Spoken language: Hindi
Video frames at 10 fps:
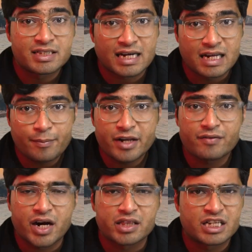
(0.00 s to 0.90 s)
ये सारे
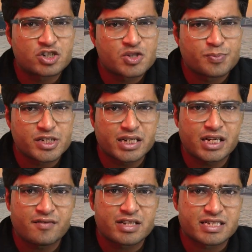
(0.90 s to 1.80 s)
परिवार थे जो इस
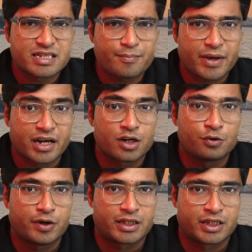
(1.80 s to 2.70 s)
प्रोजेक्ट की वजह से बेघर हुए